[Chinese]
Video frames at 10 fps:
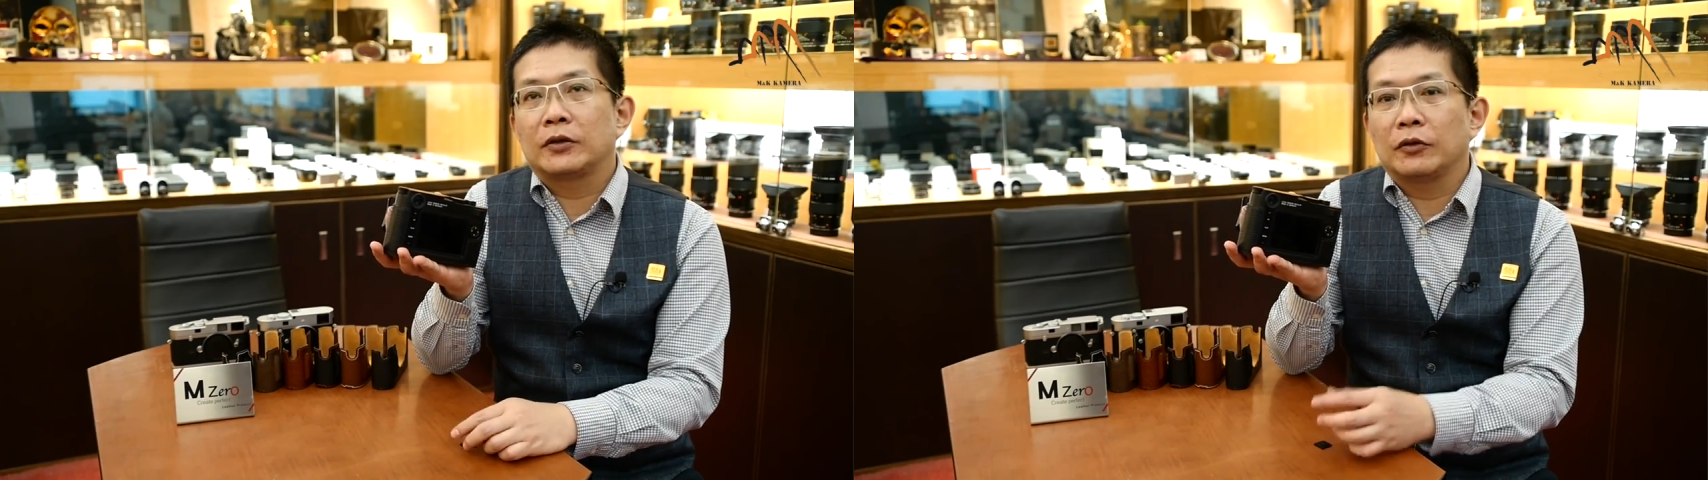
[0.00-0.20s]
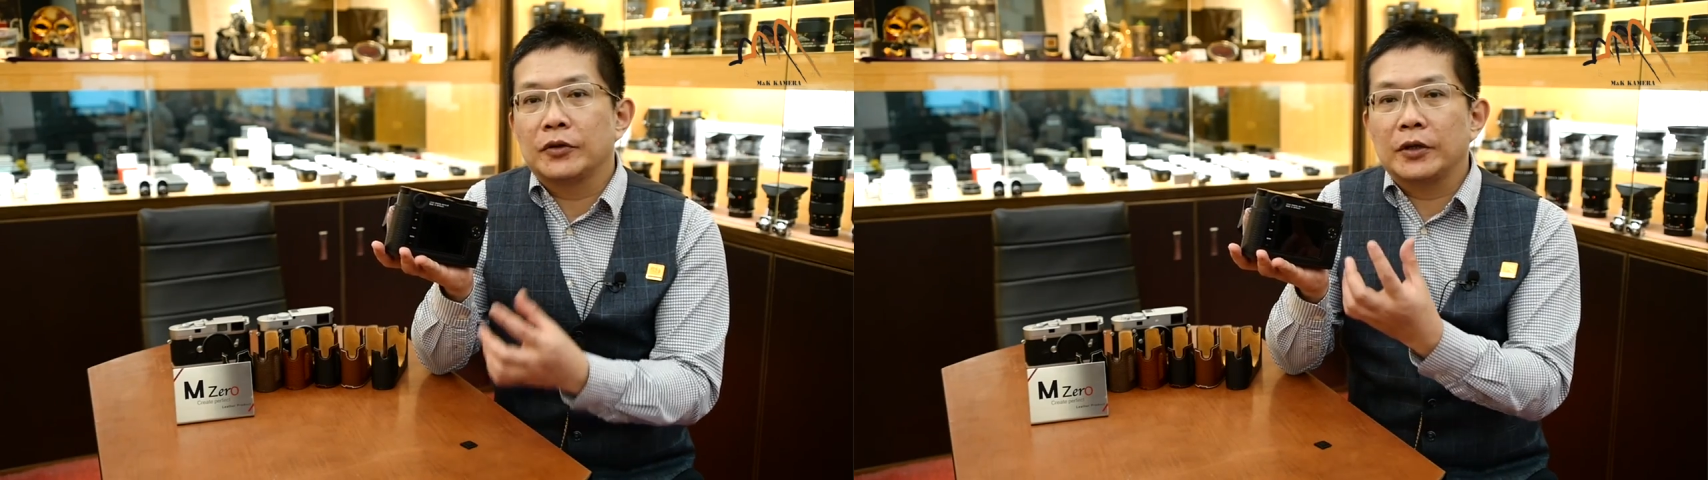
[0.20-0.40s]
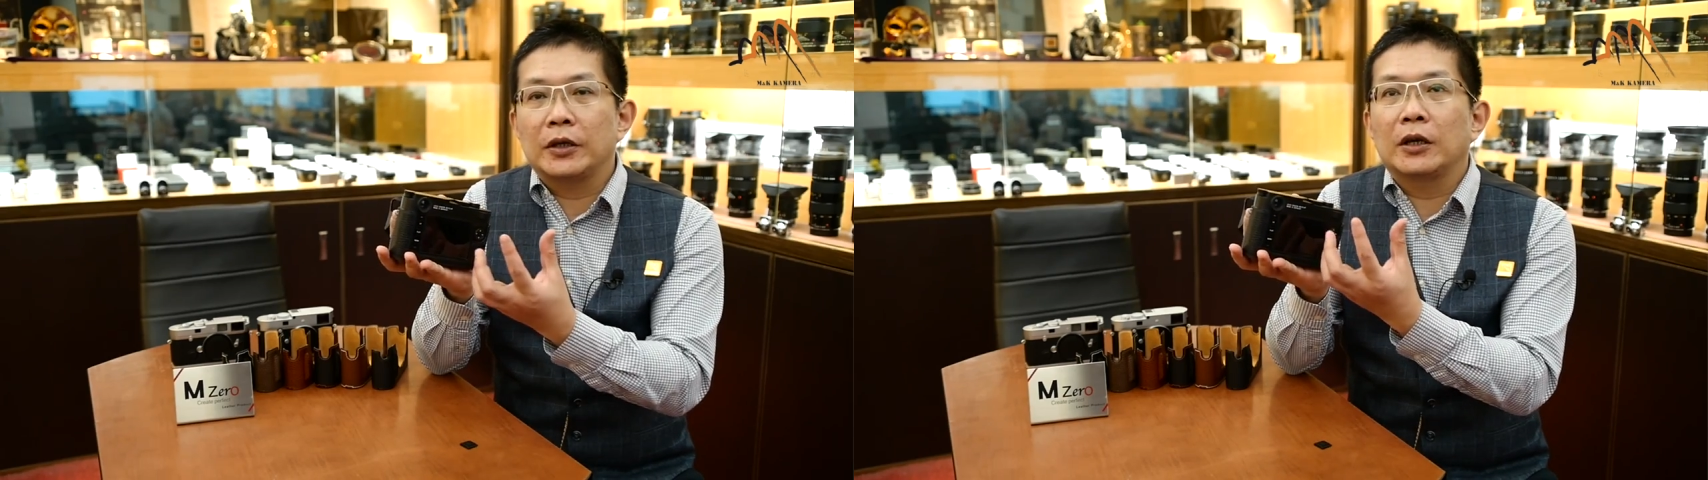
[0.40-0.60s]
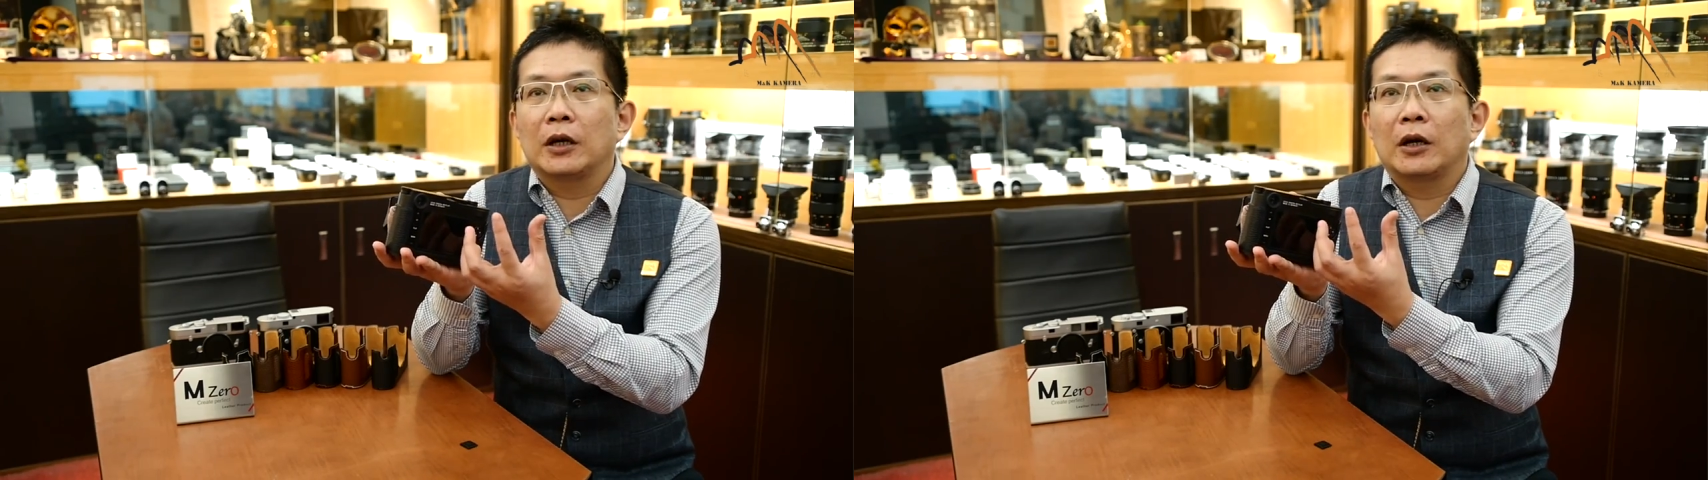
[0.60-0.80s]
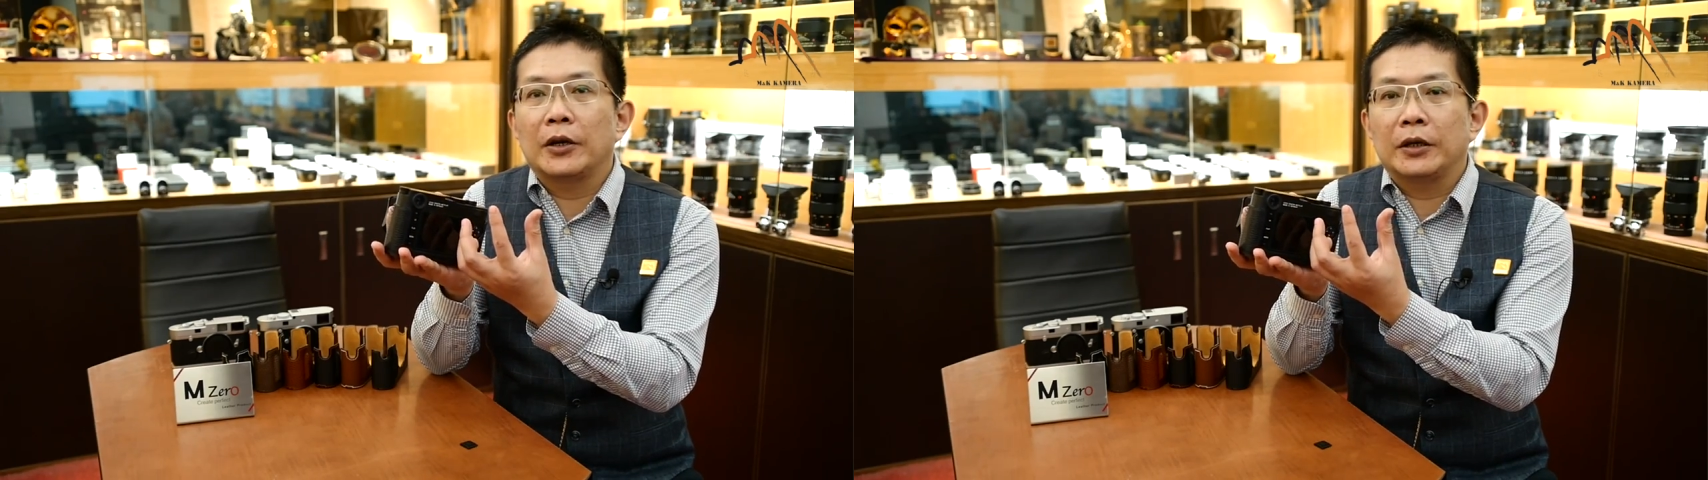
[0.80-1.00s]
就是一
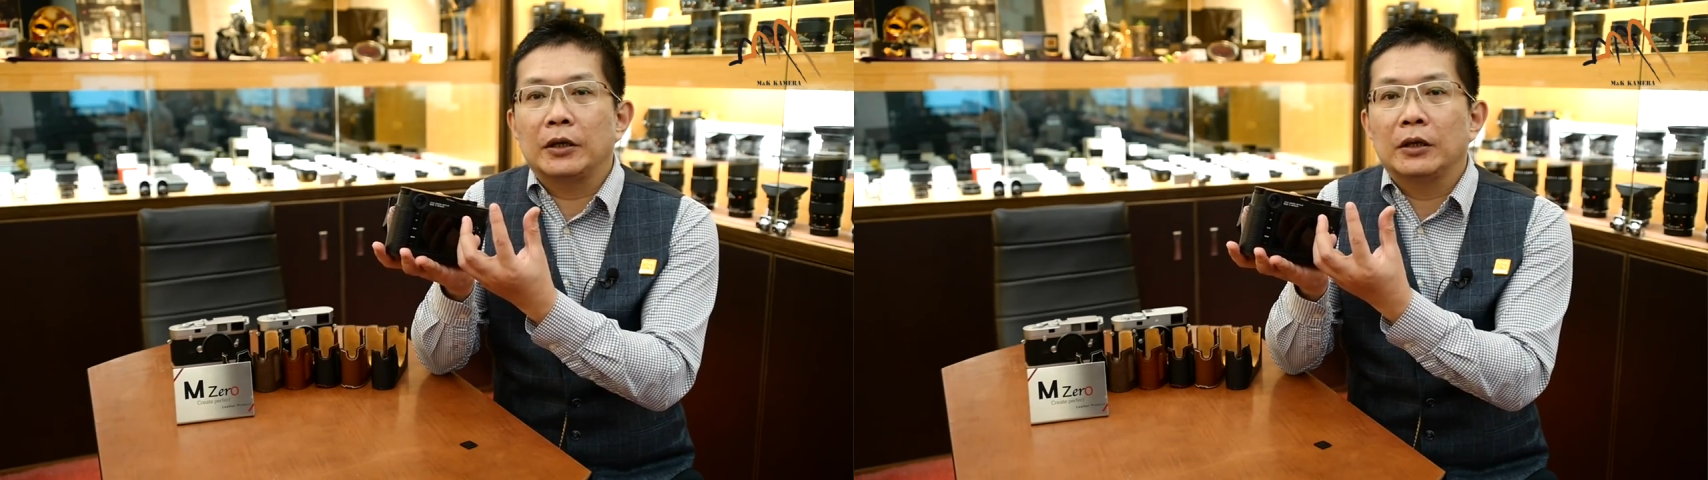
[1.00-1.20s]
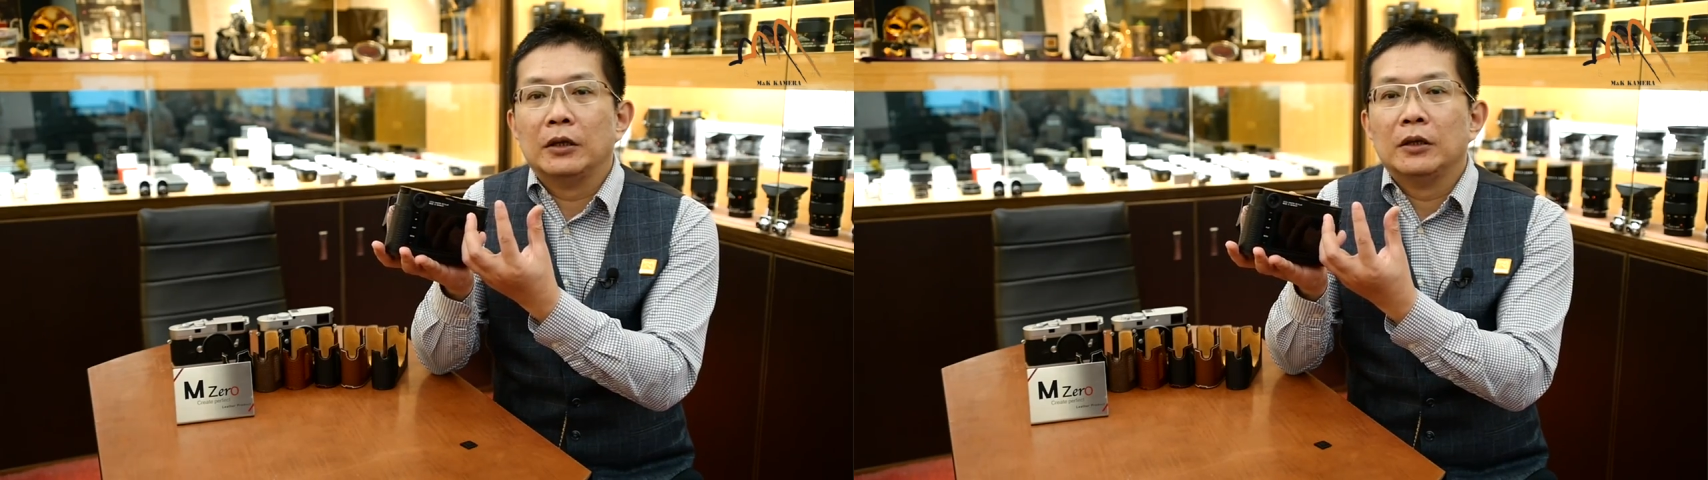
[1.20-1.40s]
个可以